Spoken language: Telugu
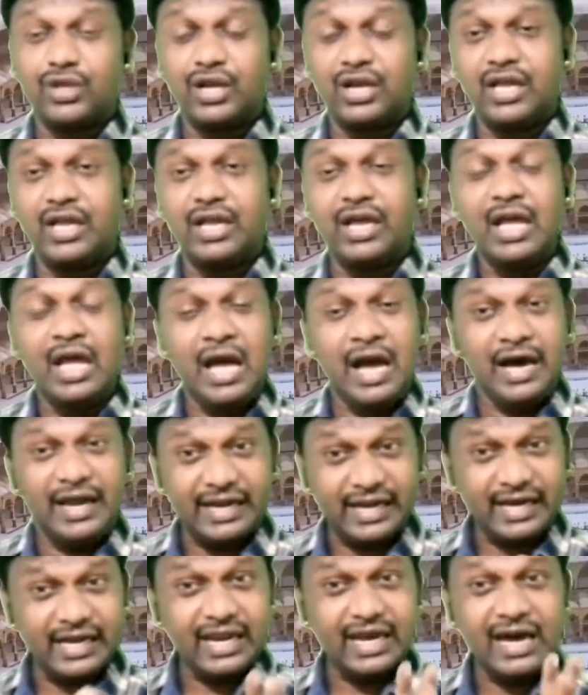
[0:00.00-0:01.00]
ఉందండి
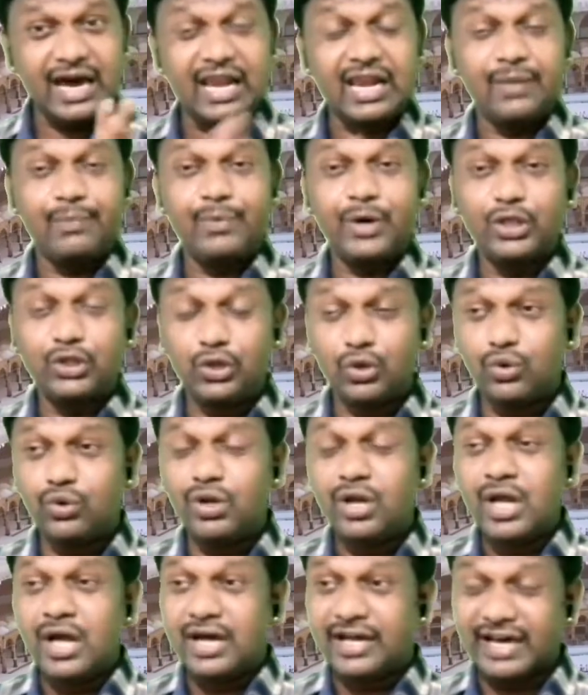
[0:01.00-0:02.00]
రకరకాల ఇబ్బందులు
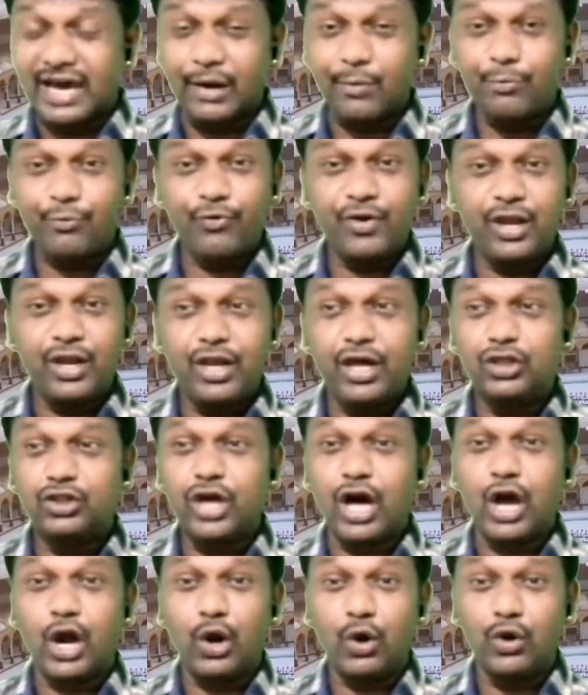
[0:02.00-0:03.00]
గల్ఫ్ వెళ్ళే
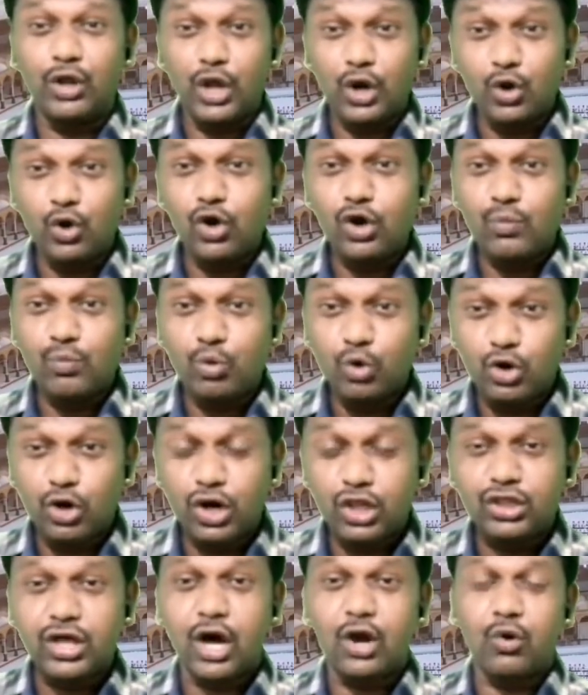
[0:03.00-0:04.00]
దారులు ఎన్నో
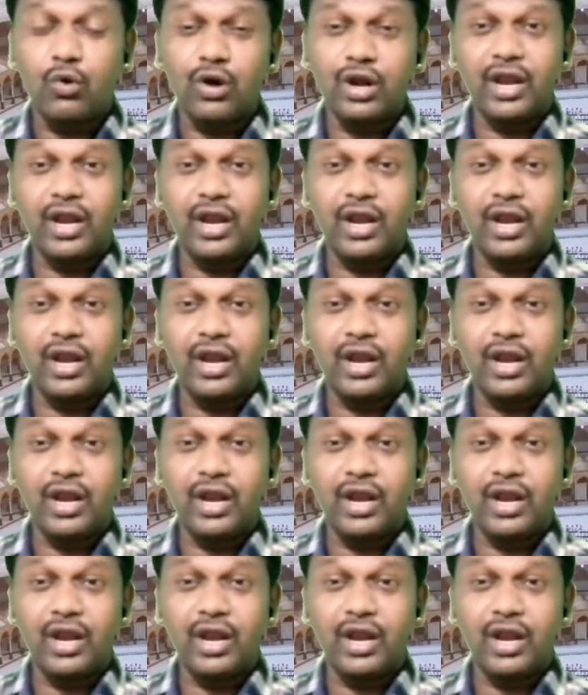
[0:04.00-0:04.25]
ముళ్ళు దారులు